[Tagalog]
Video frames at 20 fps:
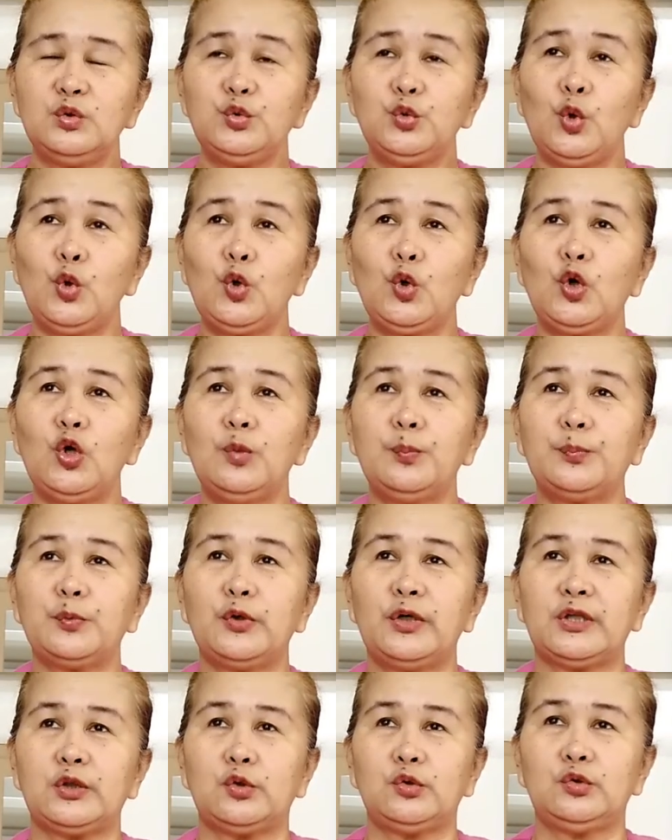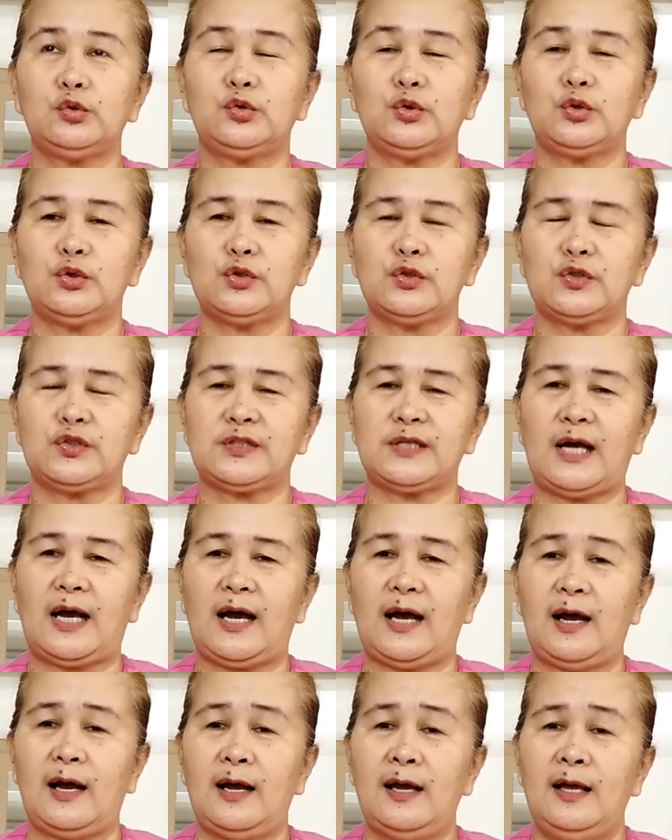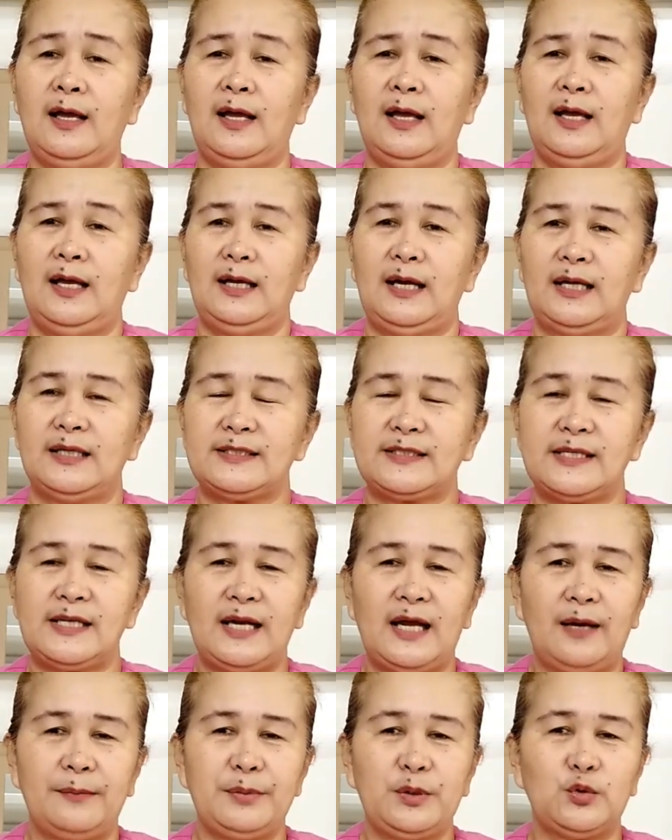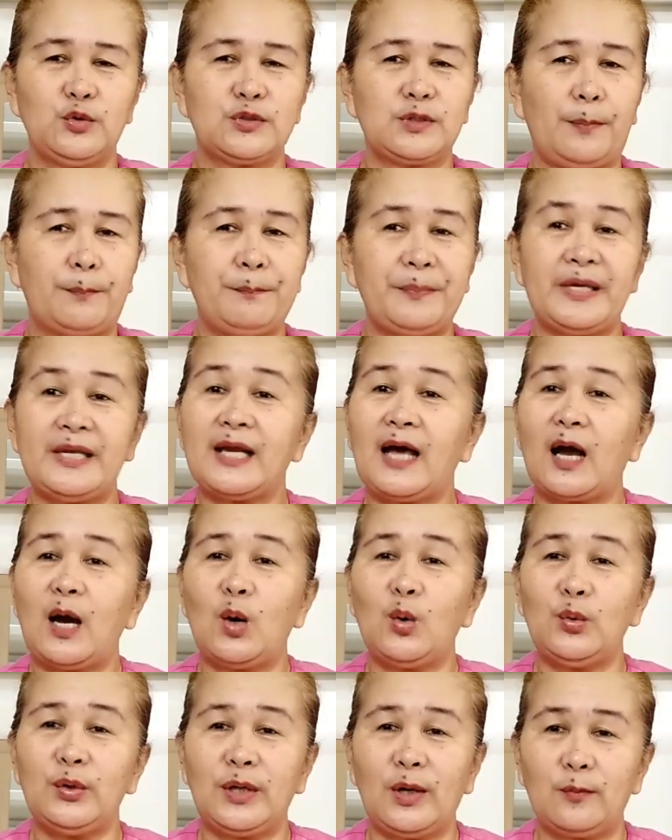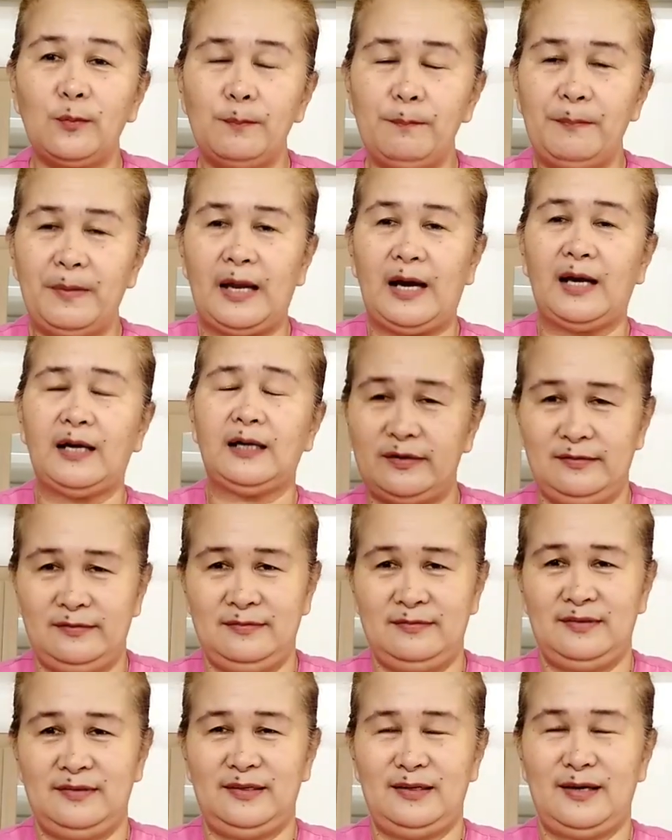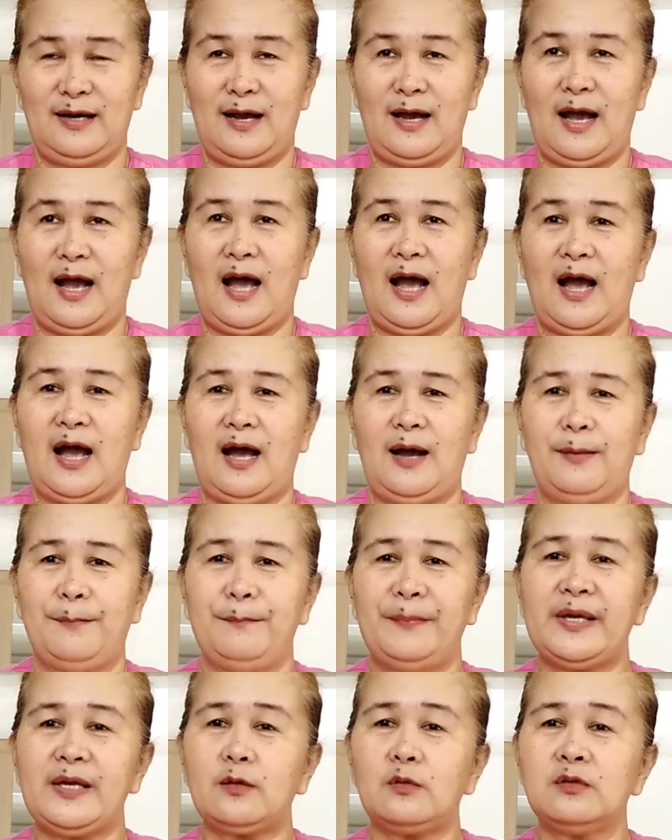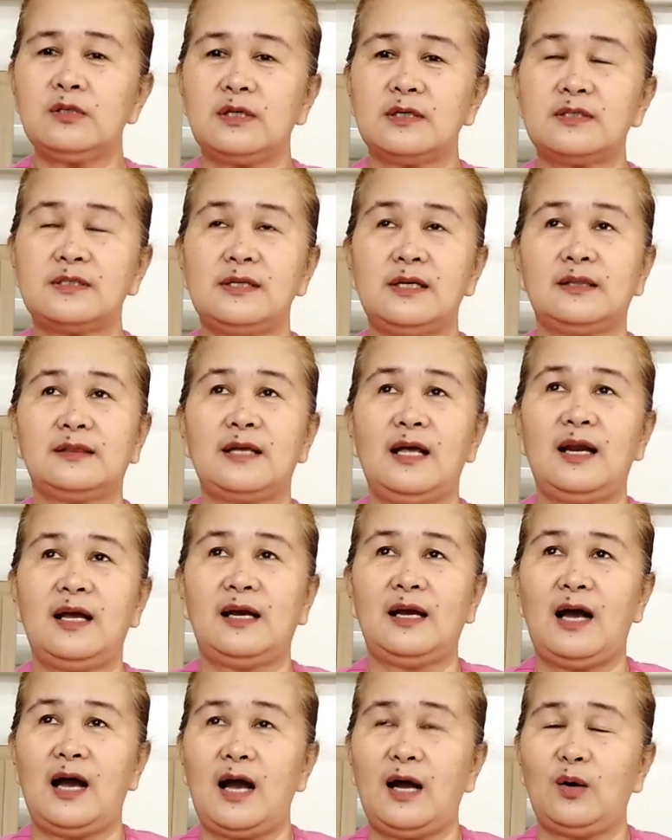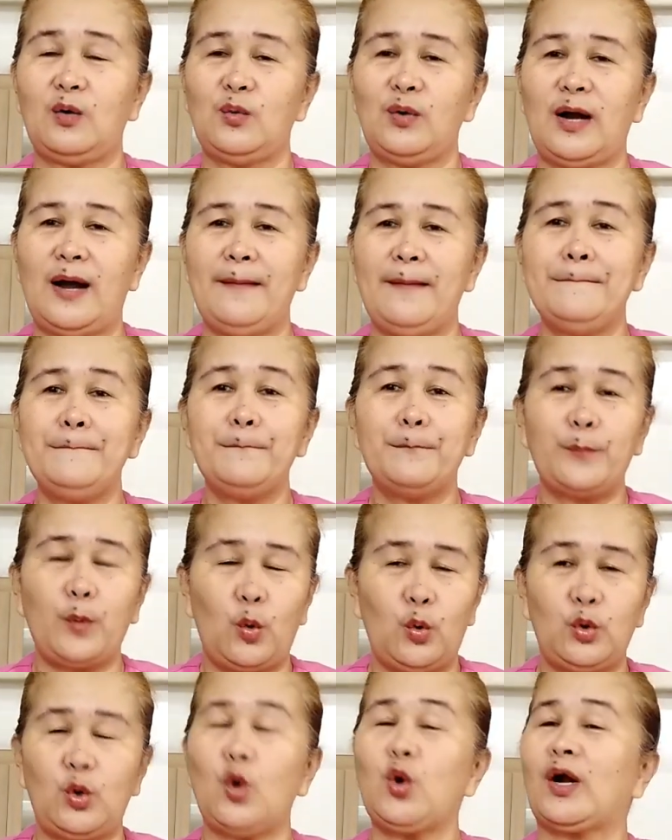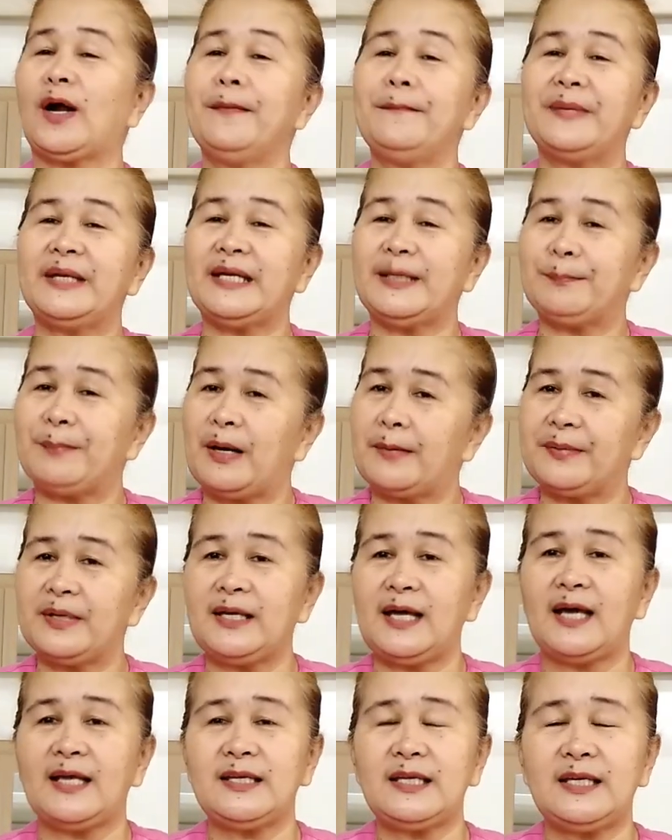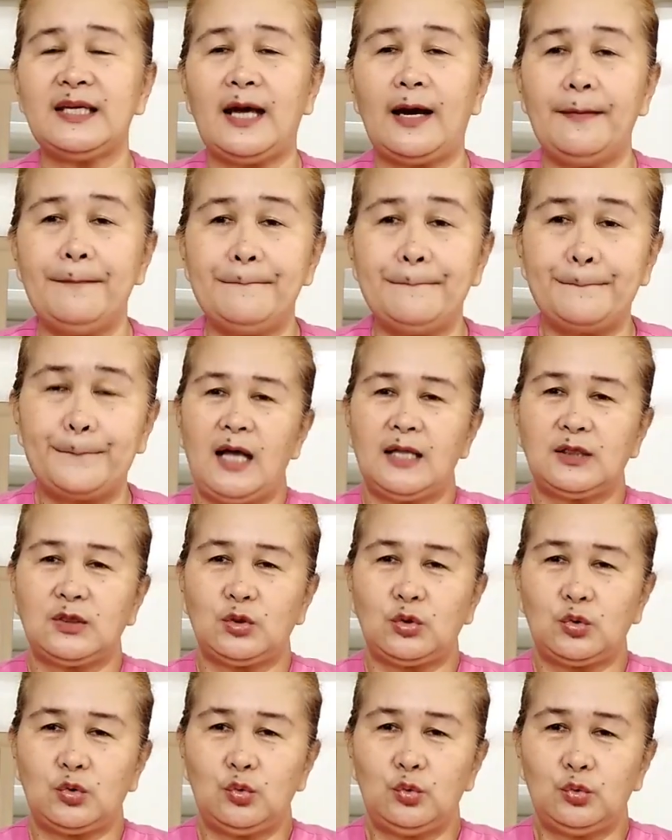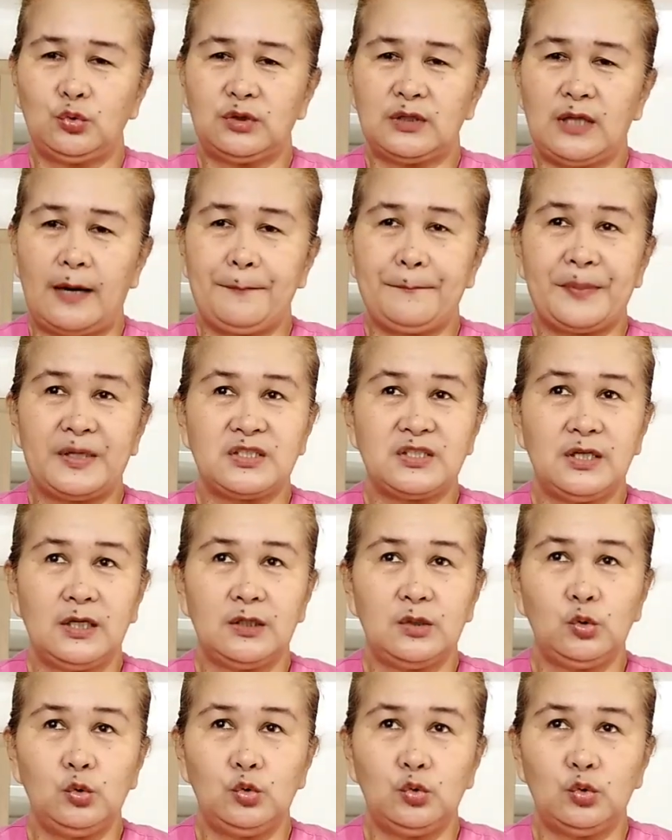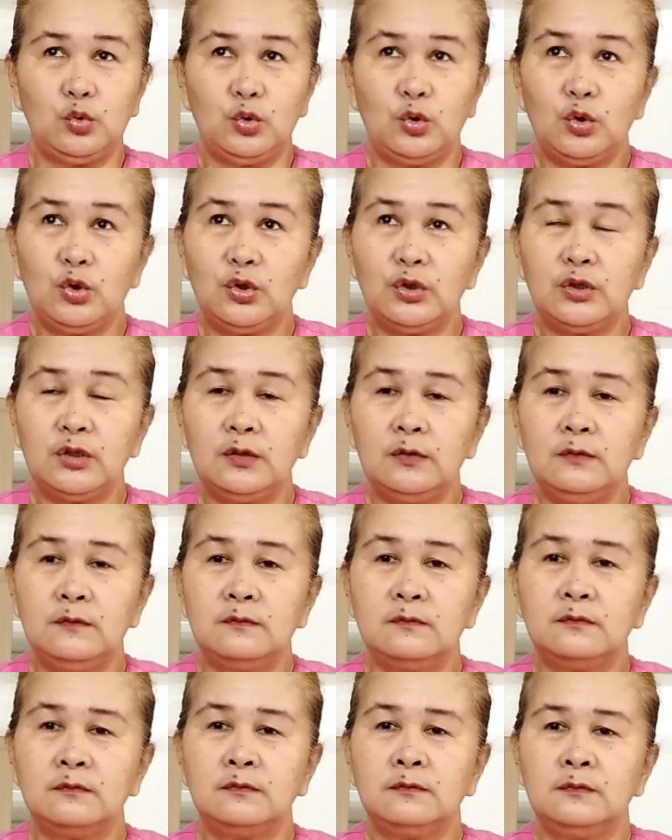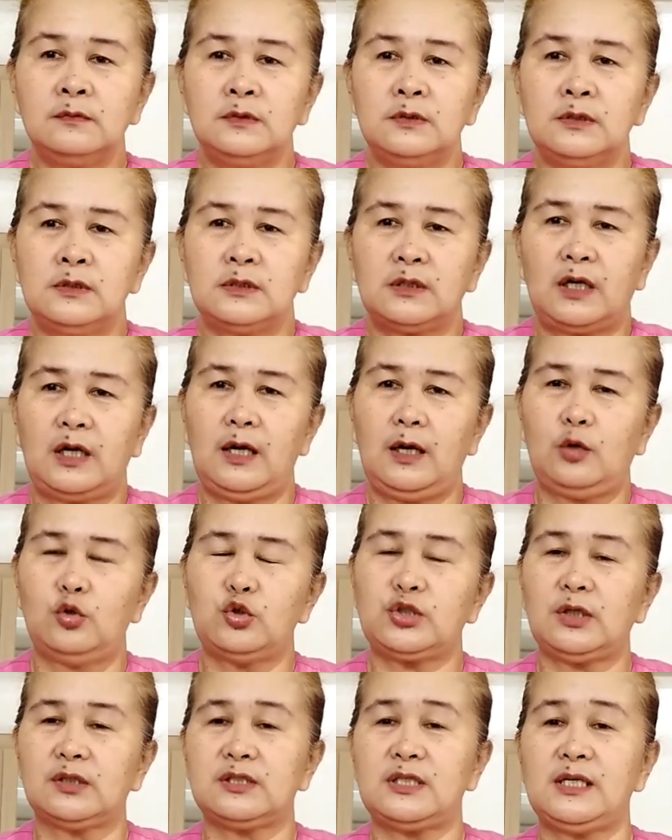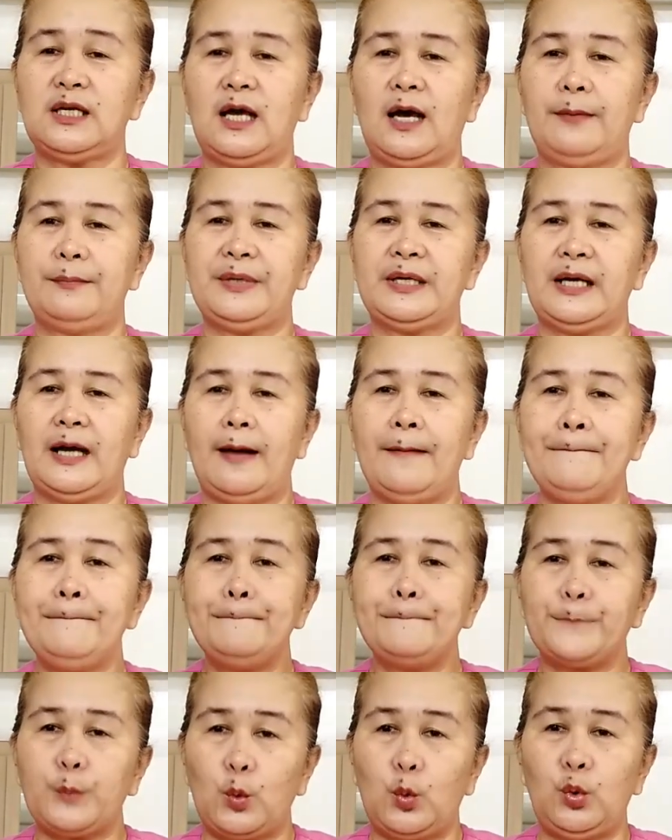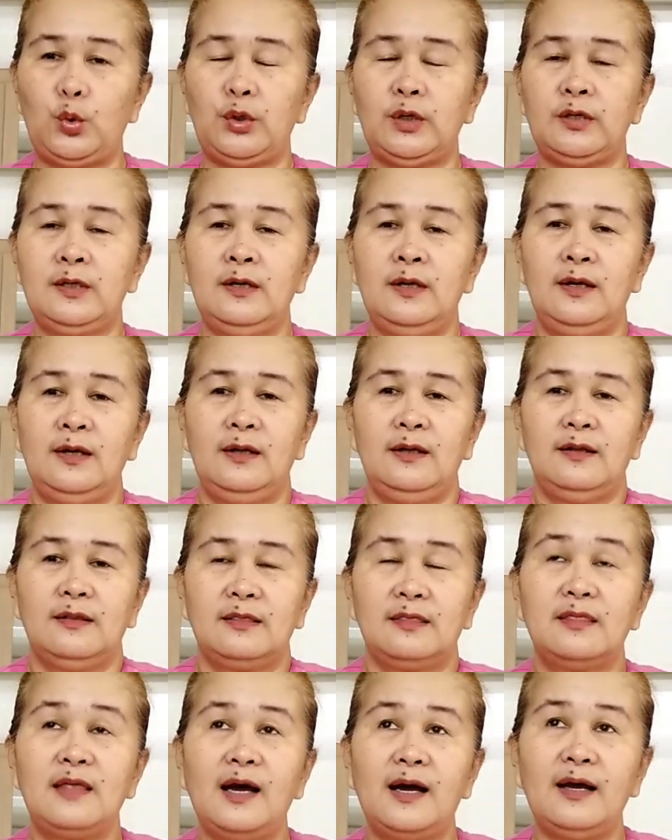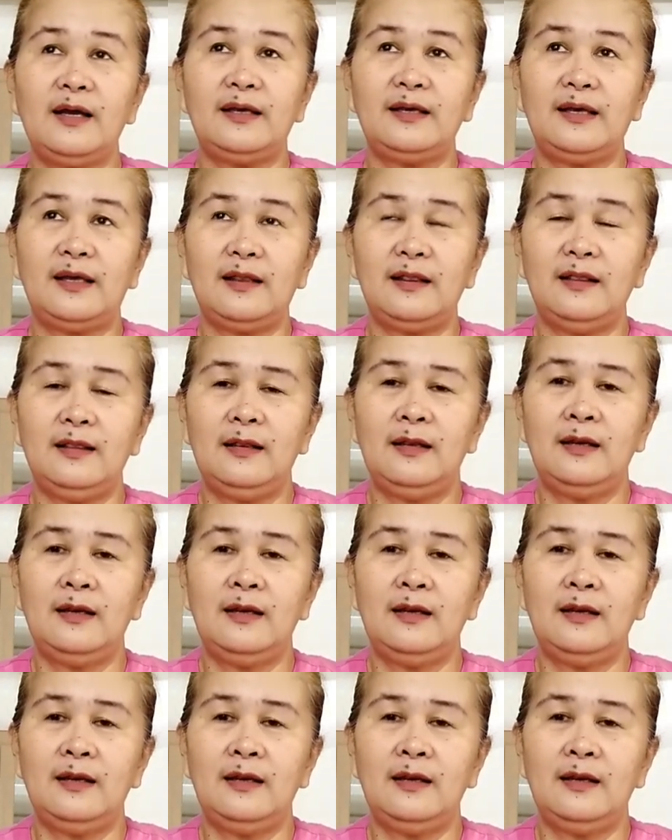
tungkol po ito doon sa sinabi ko sa pinakauna kong vlog, Uh, meron kasi talaga akong ampon, o kami ni Papa Dani na ampon, tuta pa siya noon, kaya po siya sinabing ampon, dahil